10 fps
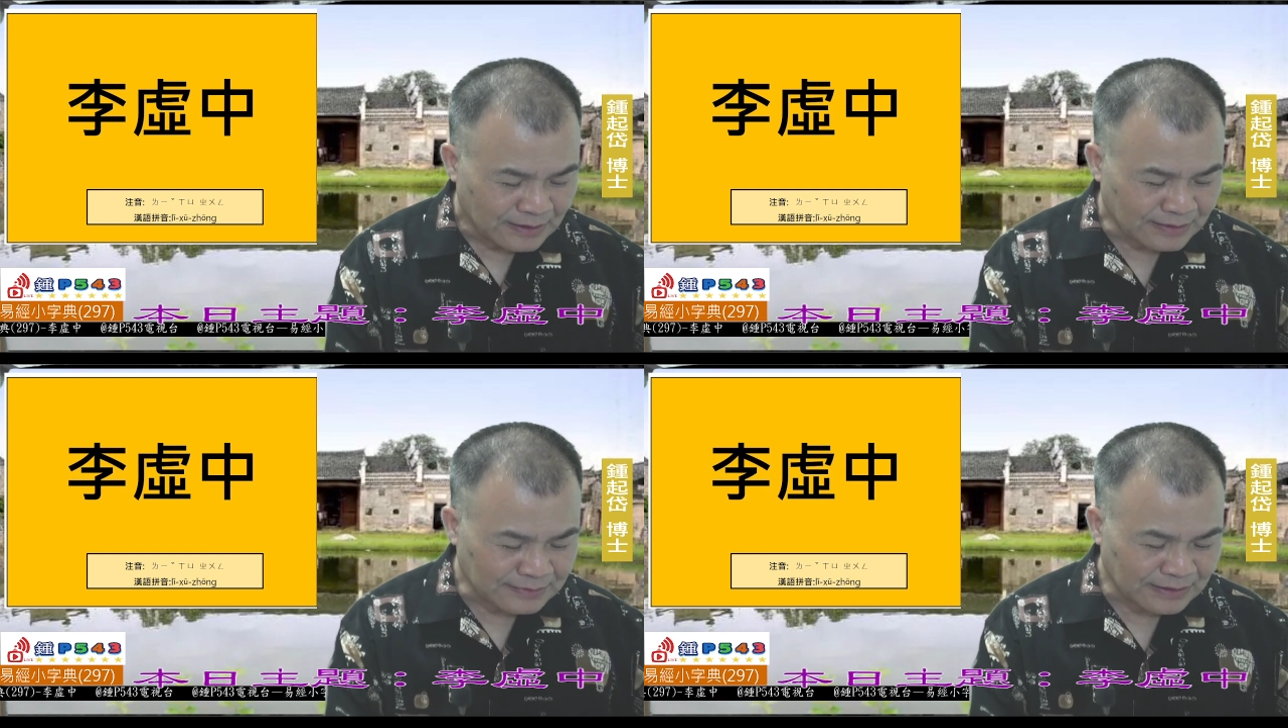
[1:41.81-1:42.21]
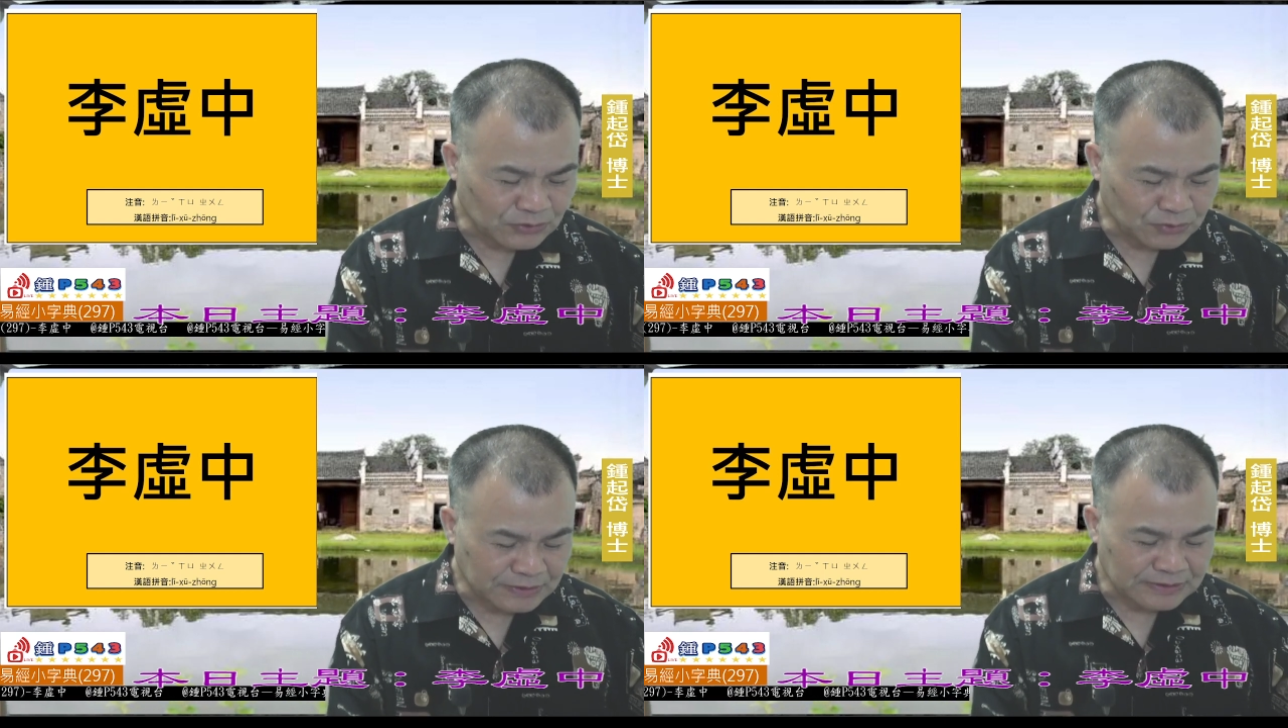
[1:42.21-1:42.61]
呃，他的
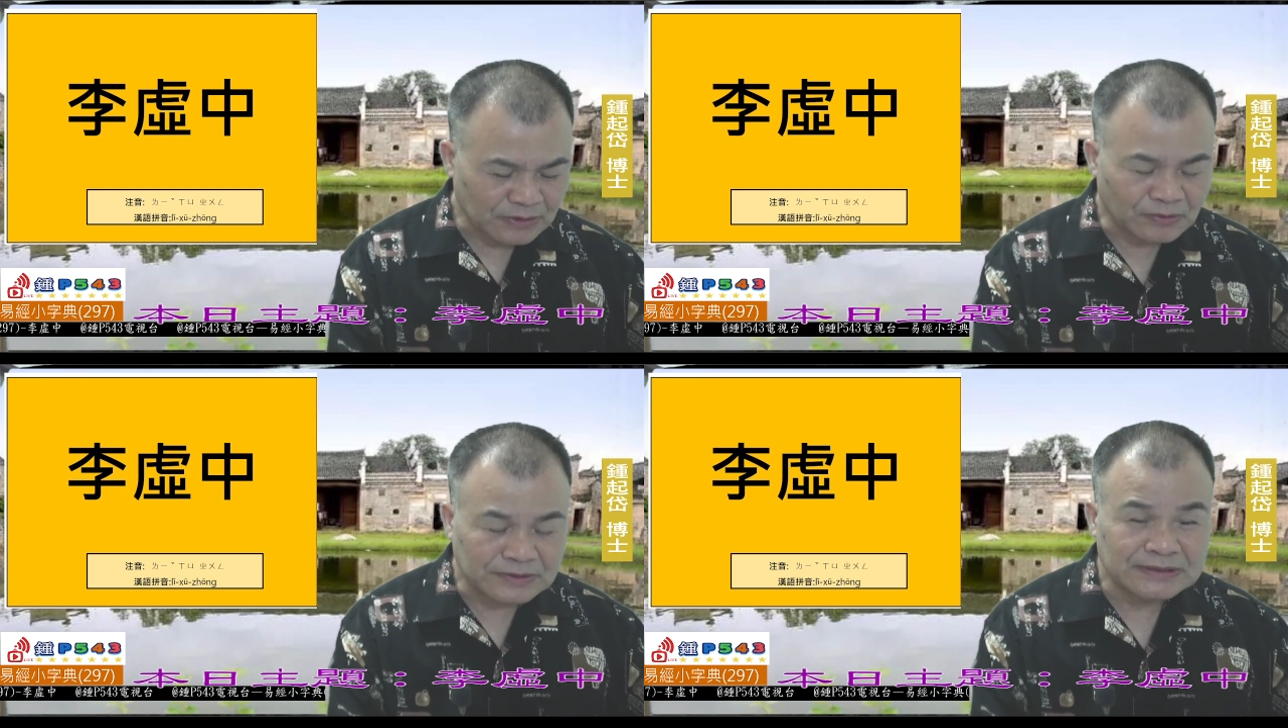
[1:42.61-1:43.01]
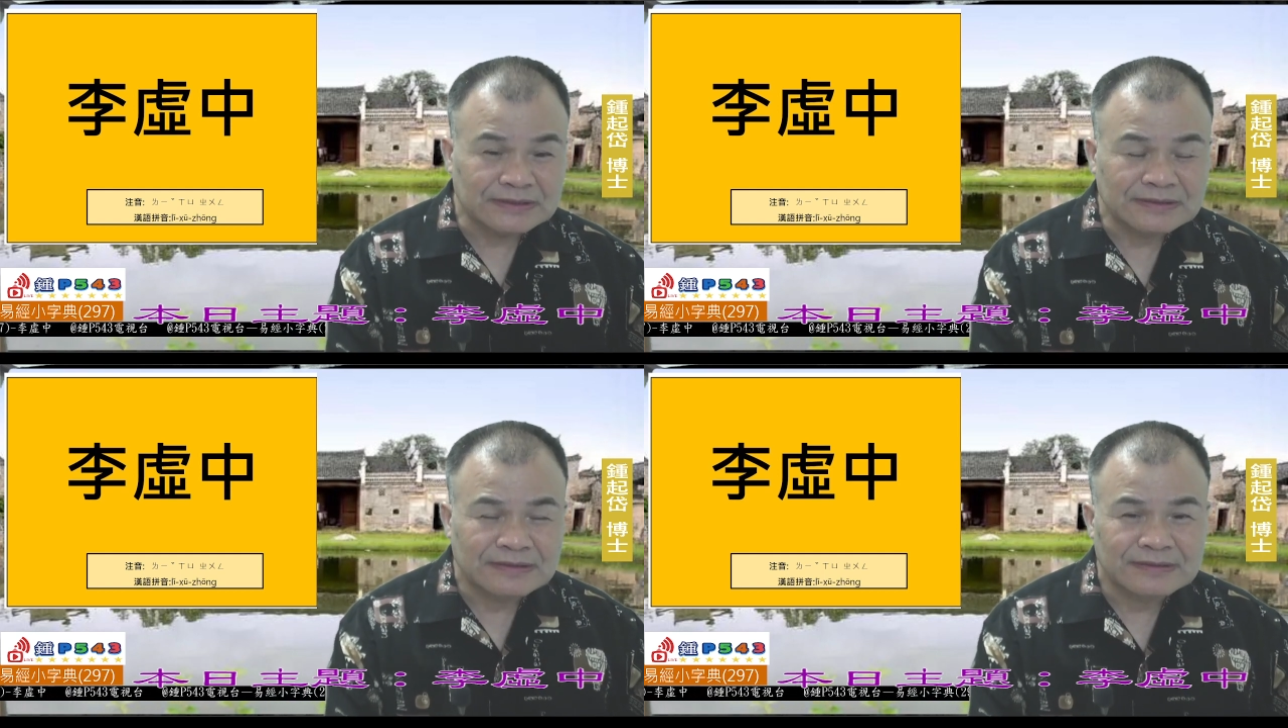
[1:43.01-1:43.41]
祖籍是陇
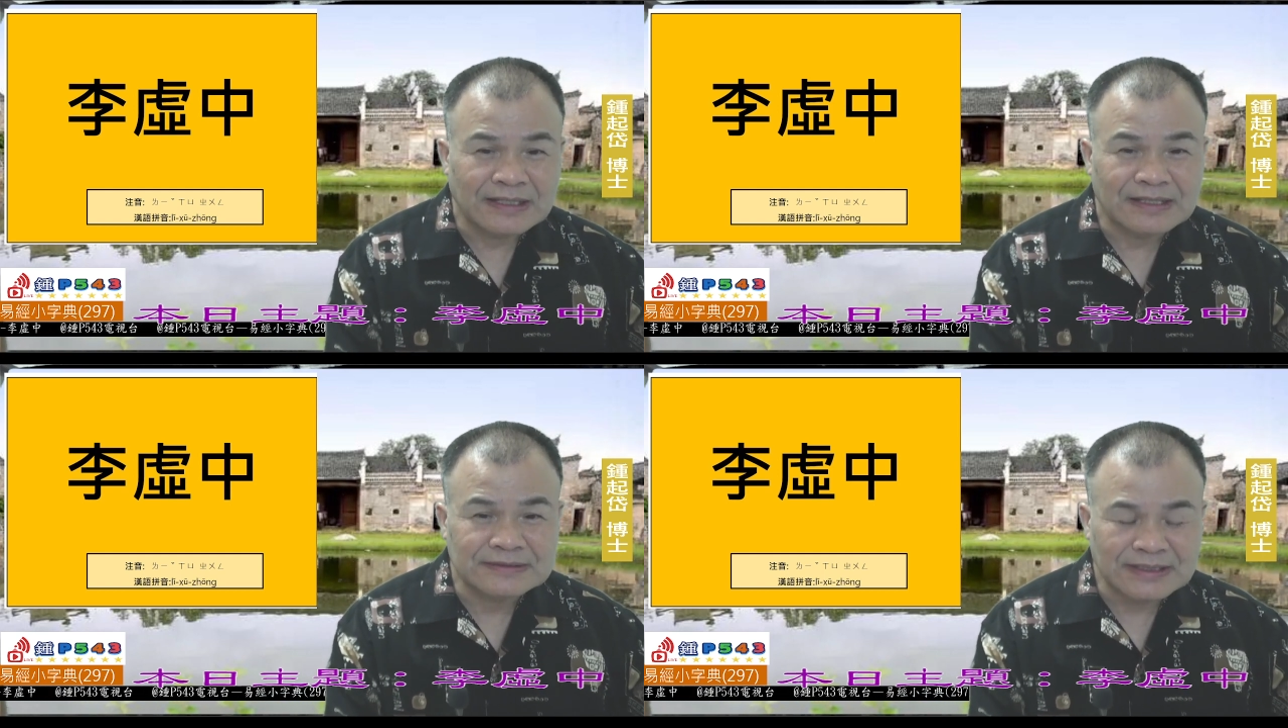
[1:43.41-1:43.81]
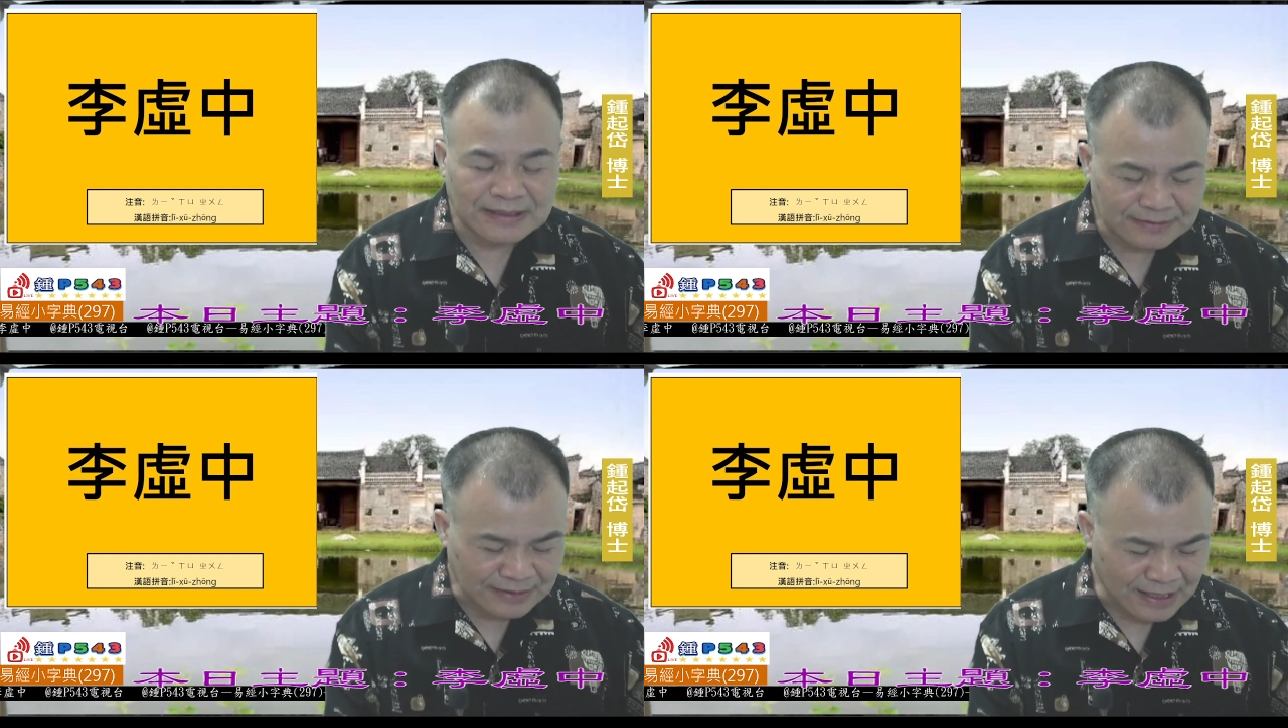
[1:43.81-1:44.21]
西，他
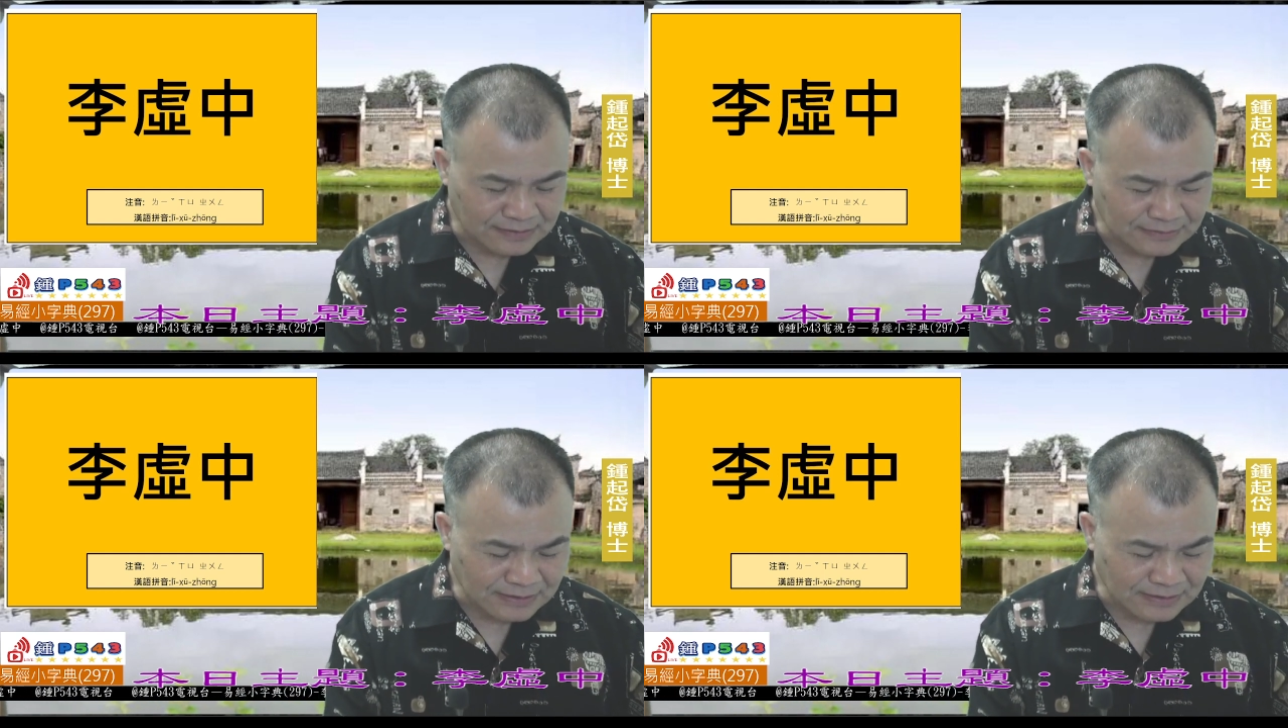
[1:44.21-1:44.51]
在唐